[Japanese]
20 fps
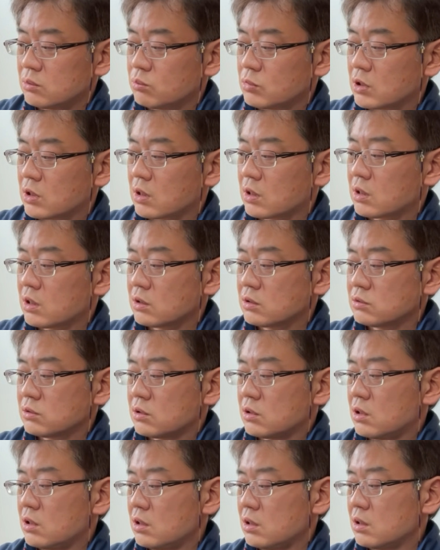まあ、高く
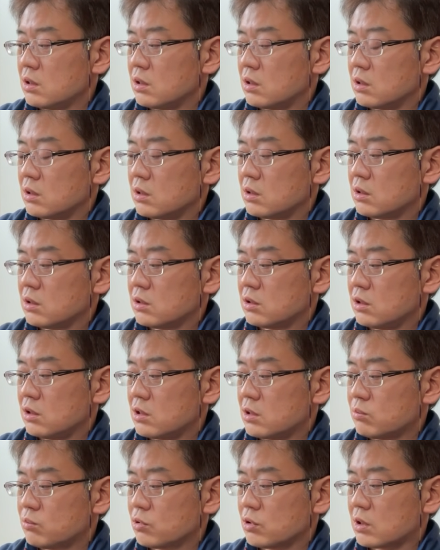て値
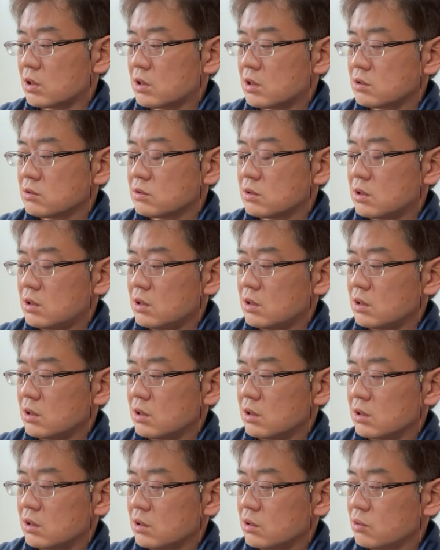段も高く
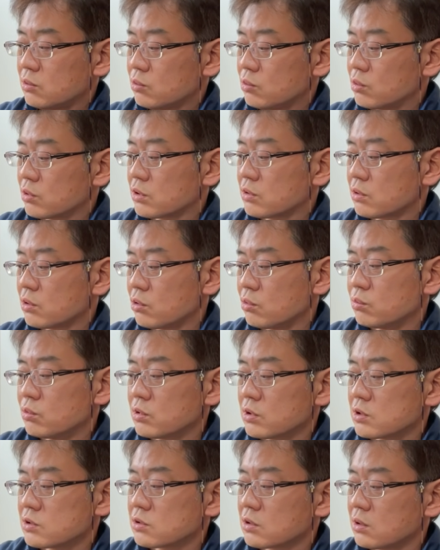て大きくて
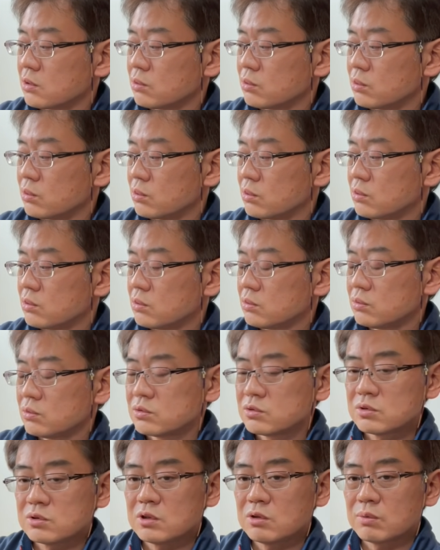重いですけど
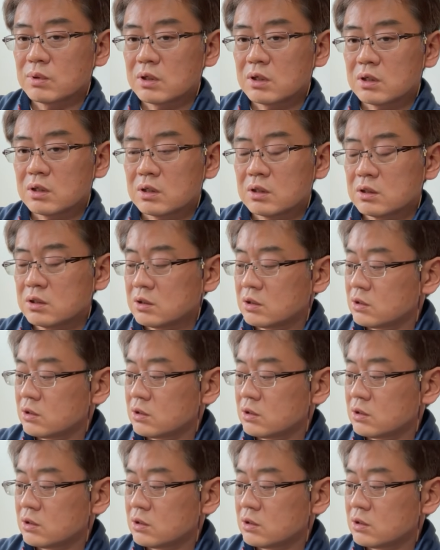写りは